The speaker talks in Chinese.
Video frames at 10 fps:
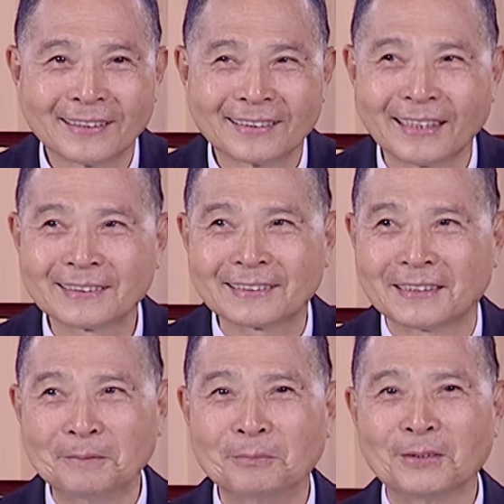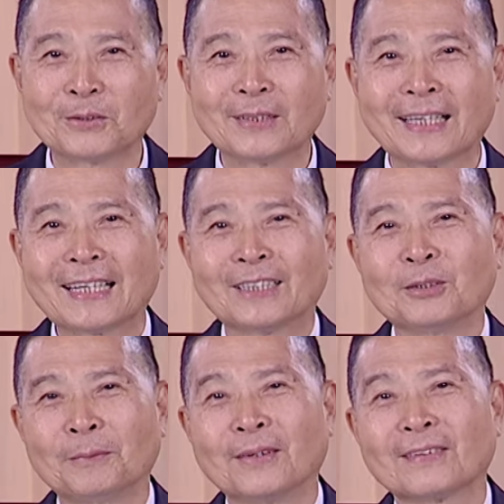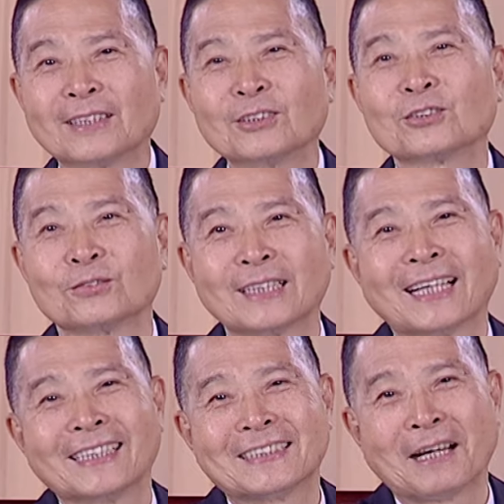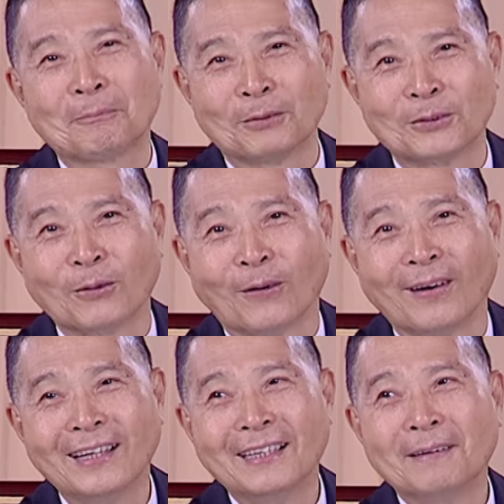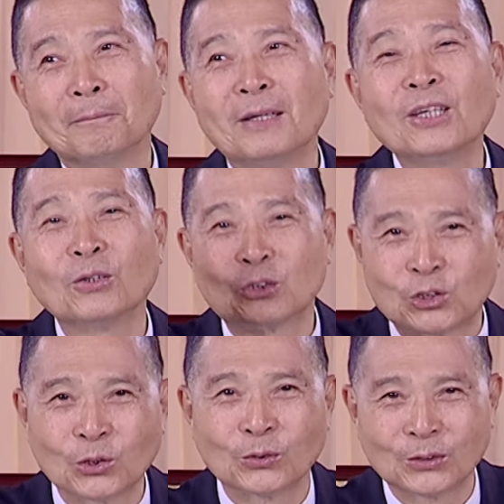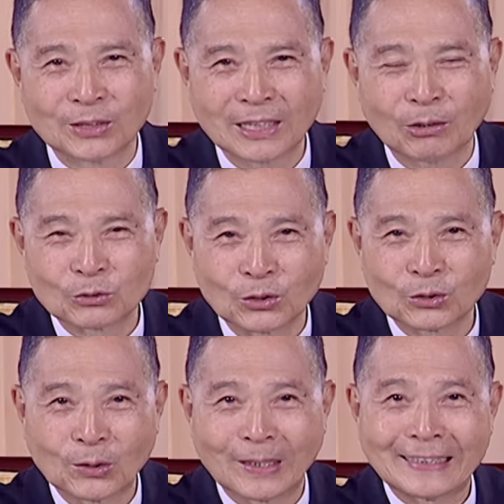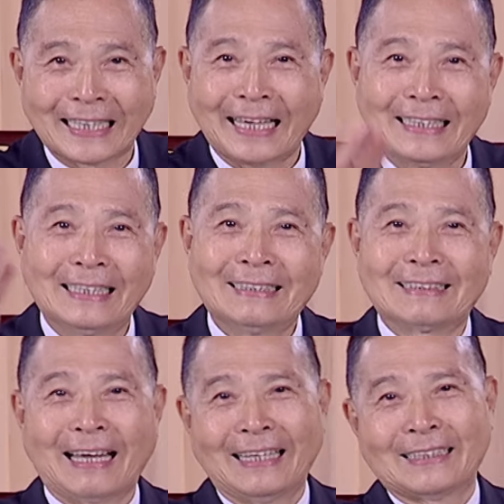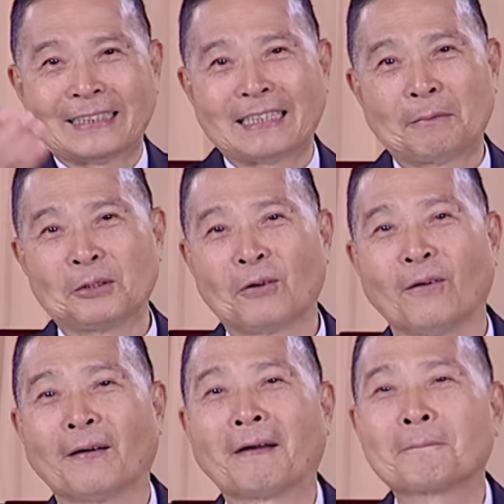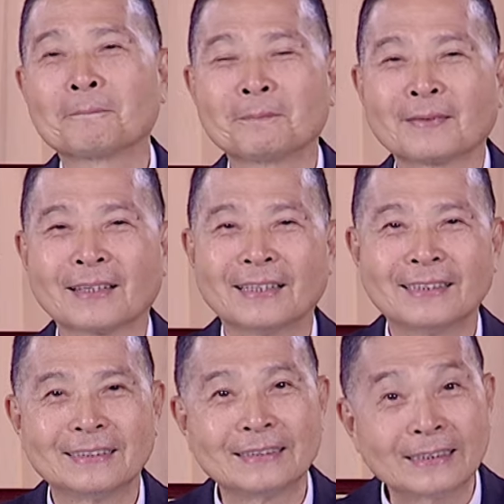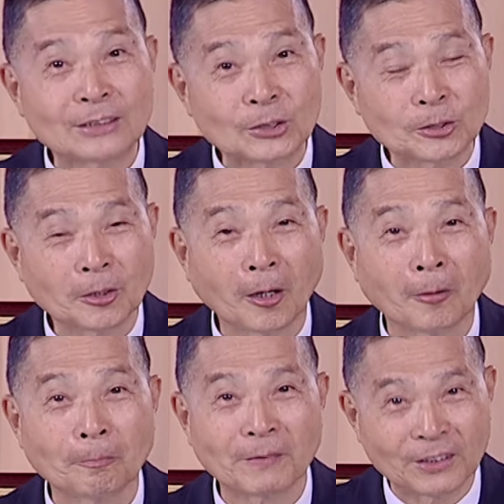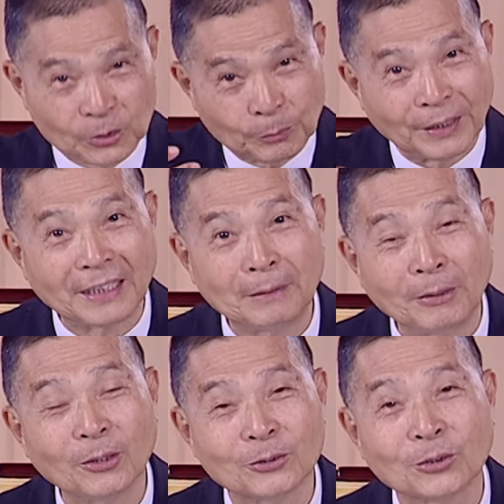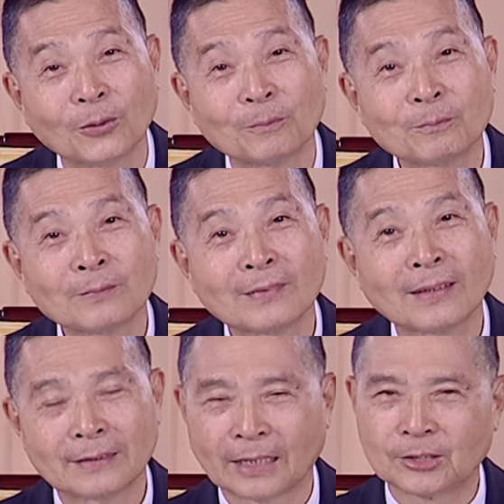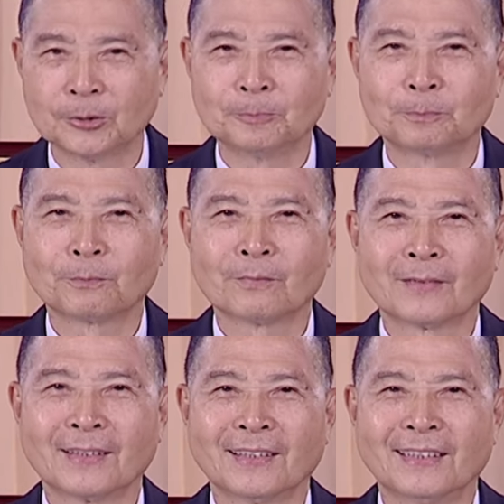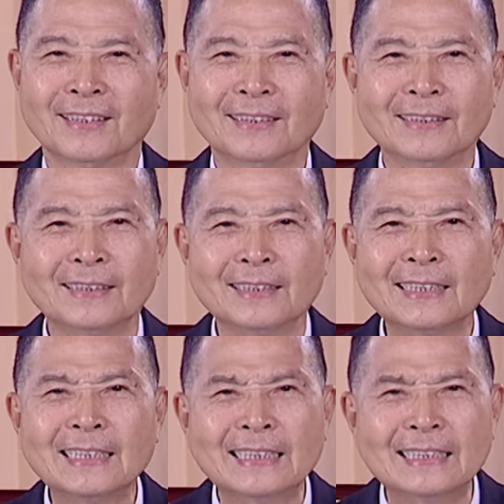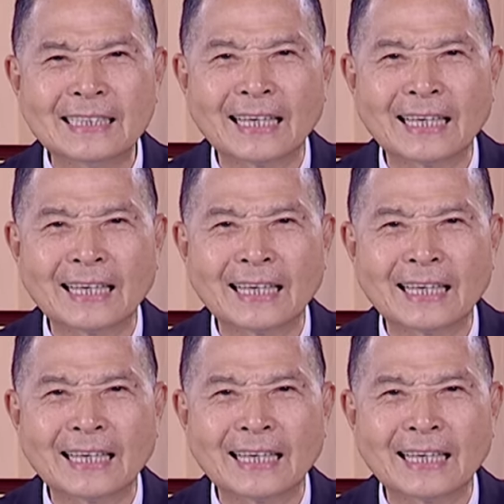他根本都连看都没有看，就死在他家门口，没有救的，到最后都要来抬抬在他家门口啊！这个就是哈，你是名医没有错，但是你的医呀、